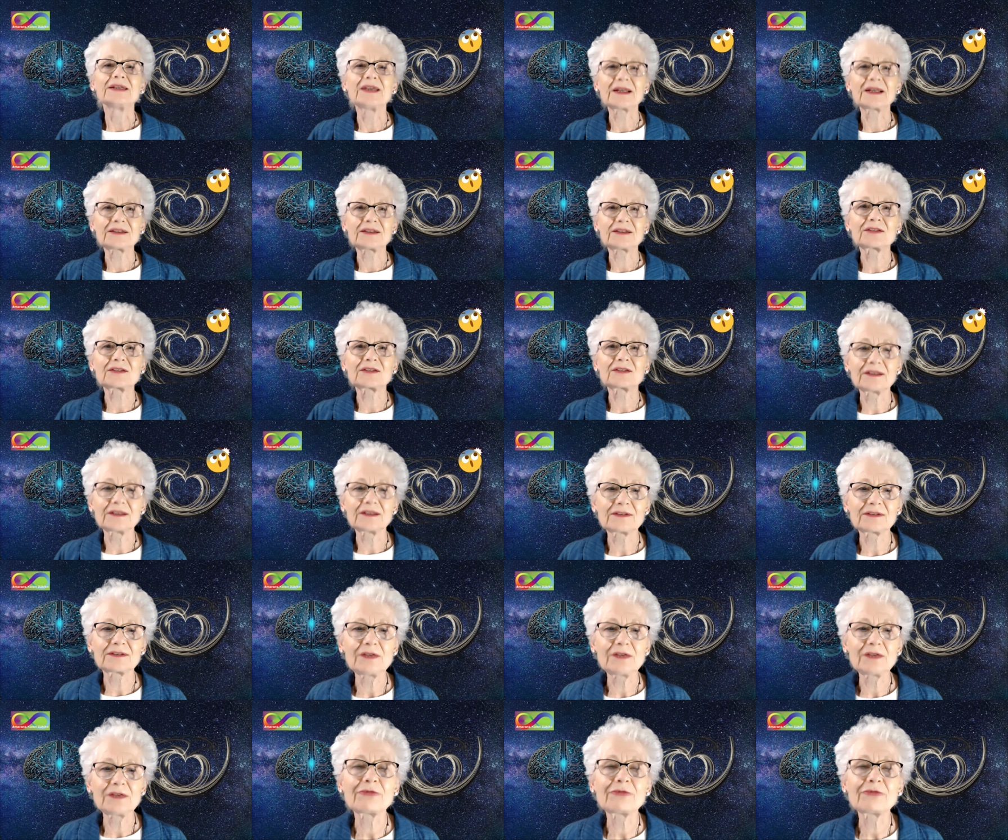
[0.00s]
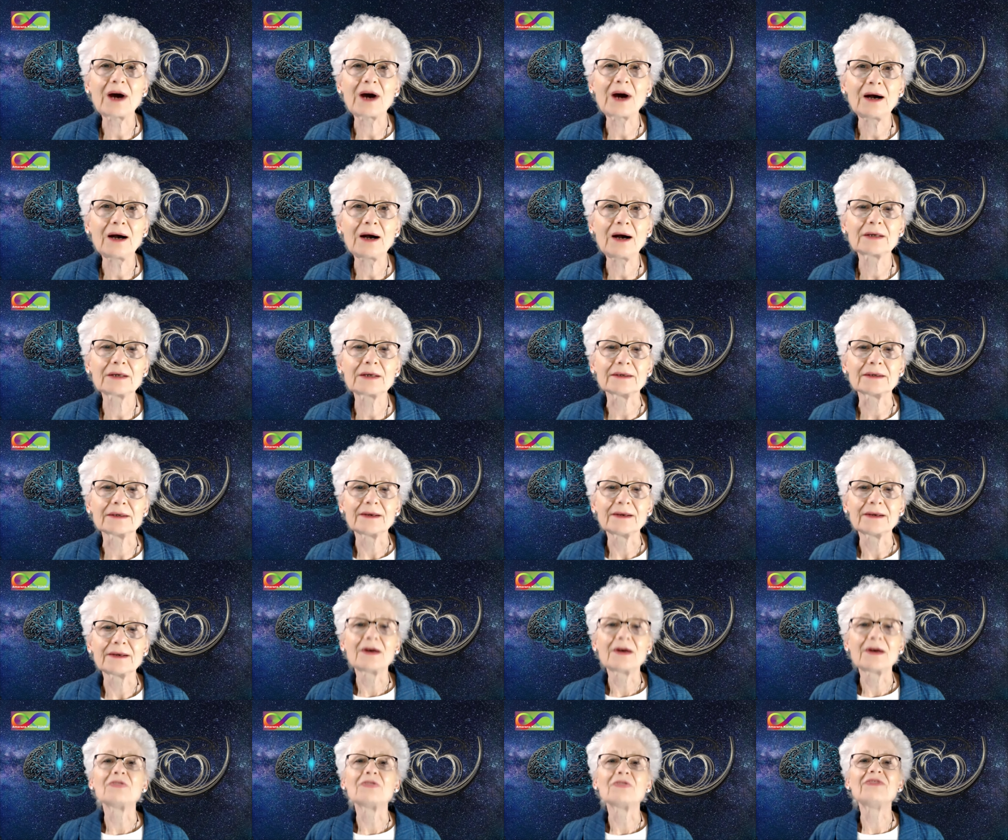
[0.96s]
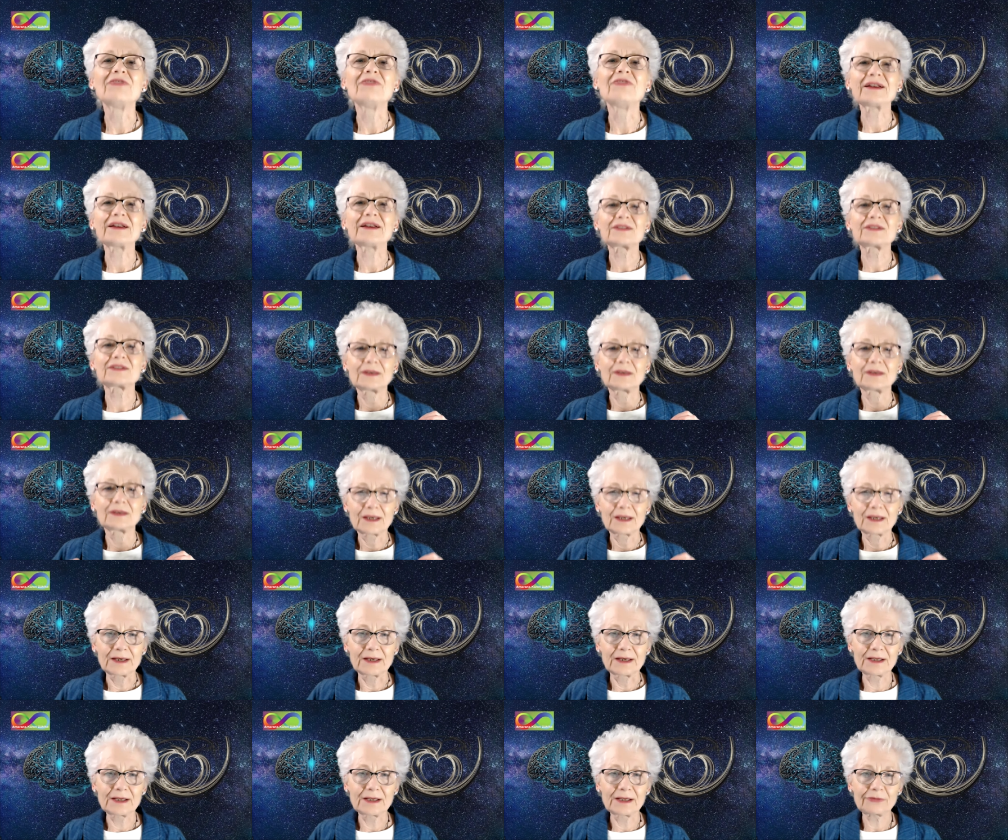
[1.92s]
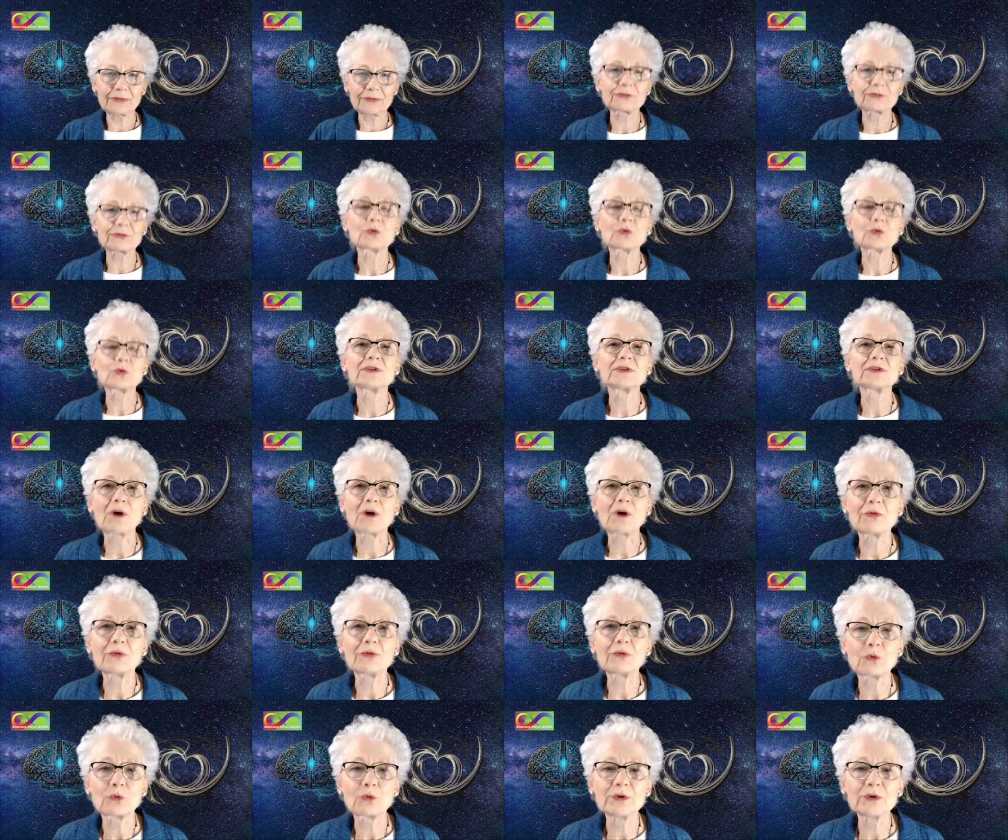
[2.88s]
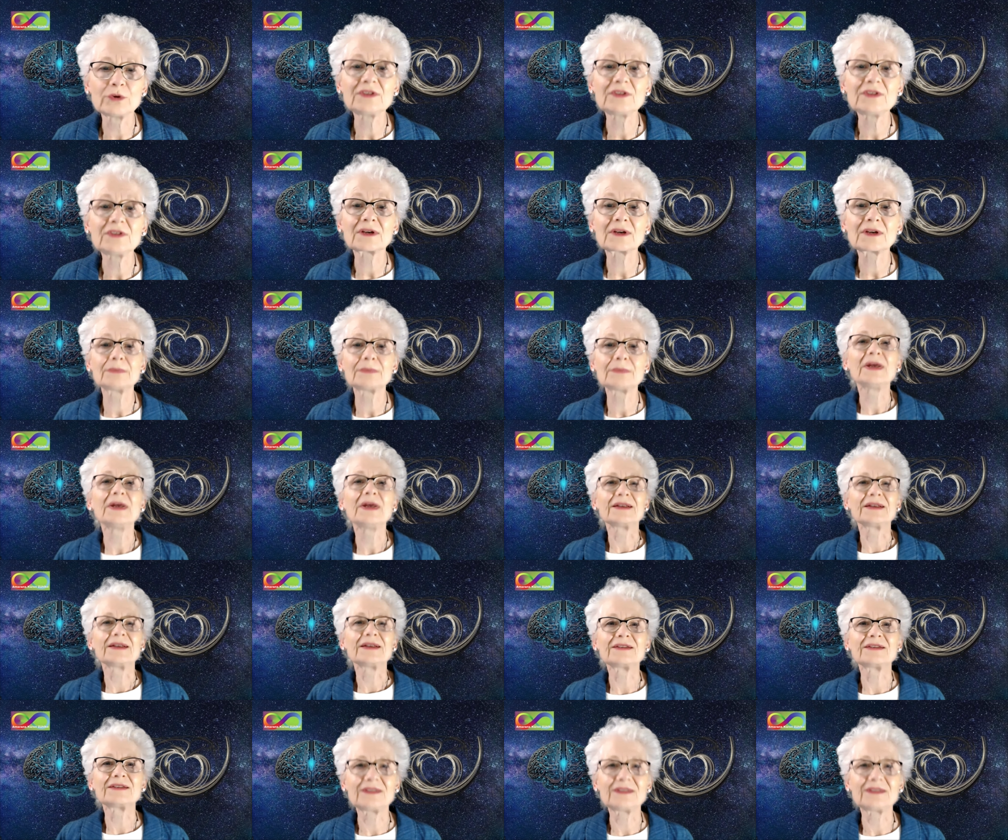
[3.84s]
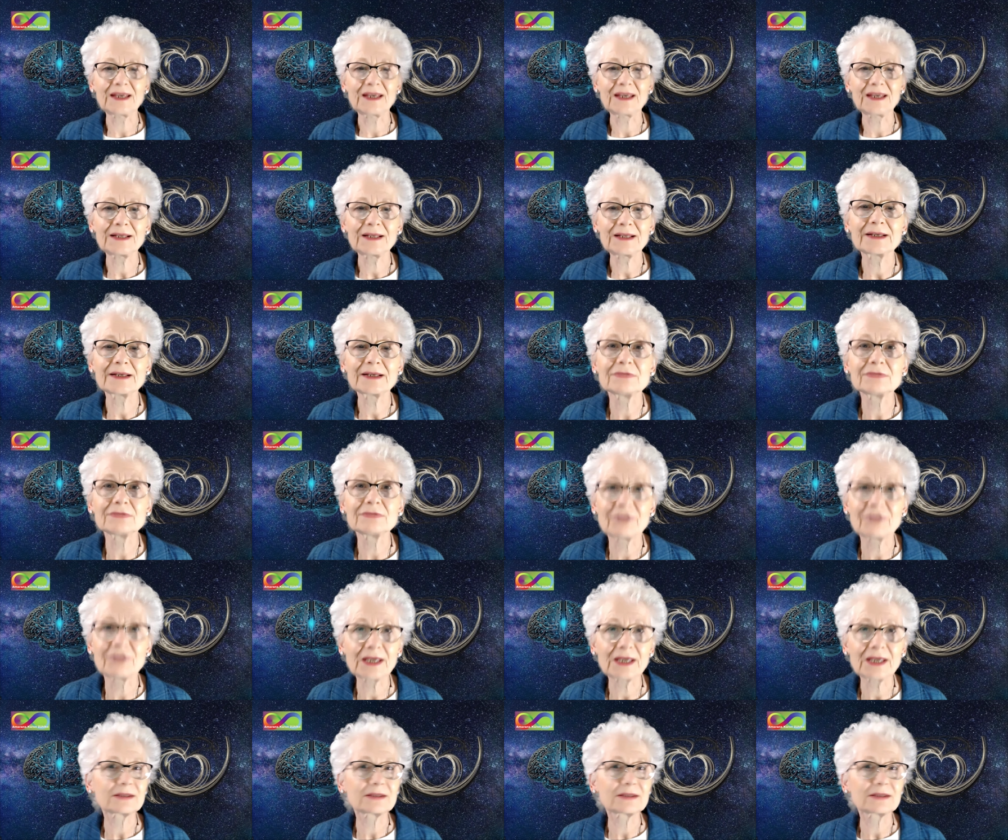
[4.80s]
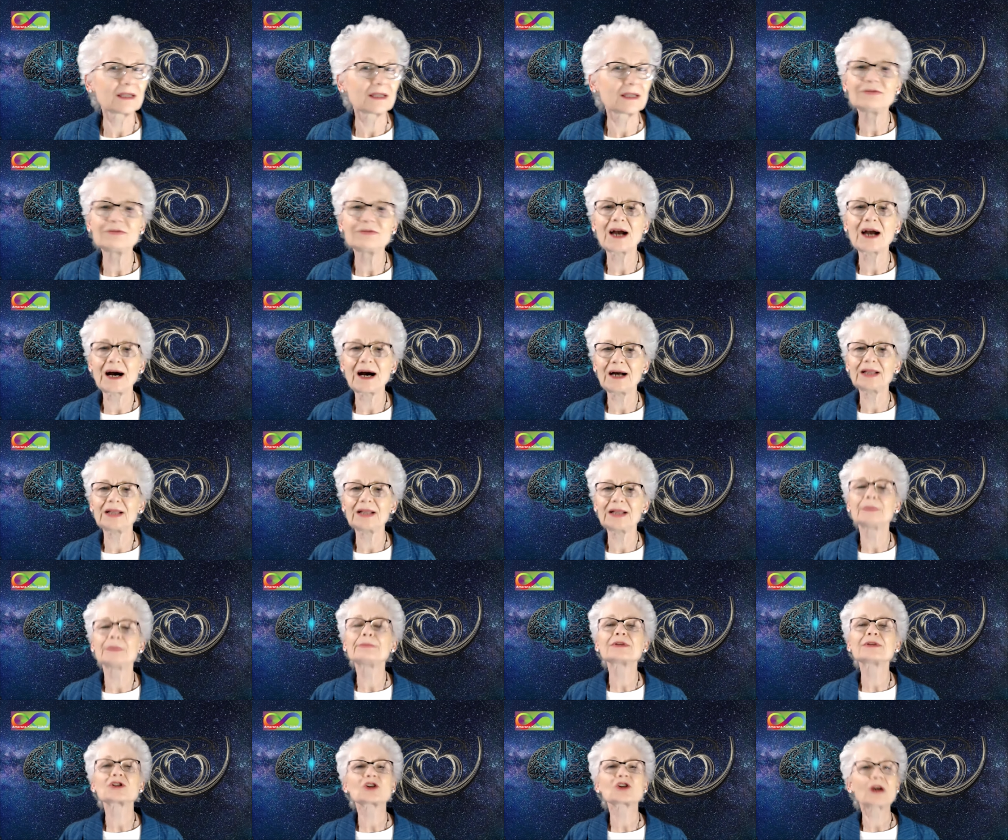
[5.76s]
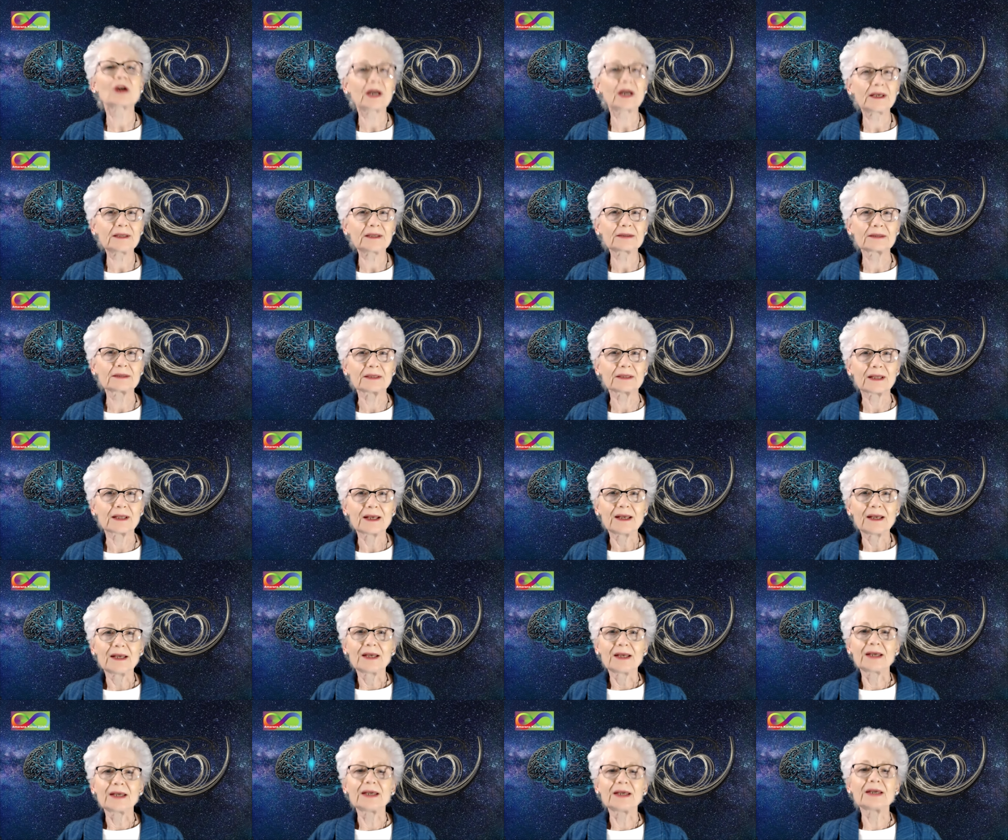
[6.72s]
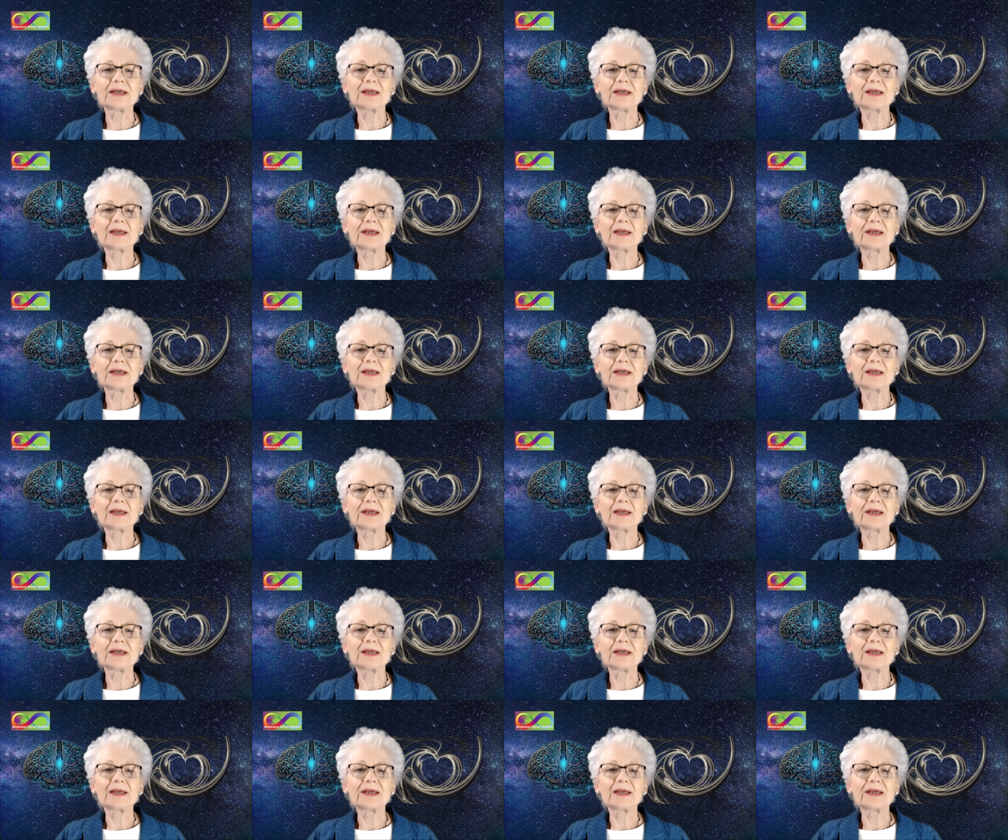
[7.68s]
Jetzt ist die Frage, was hilft uns auf unserem Seelenweg, den wir alle beschreiten,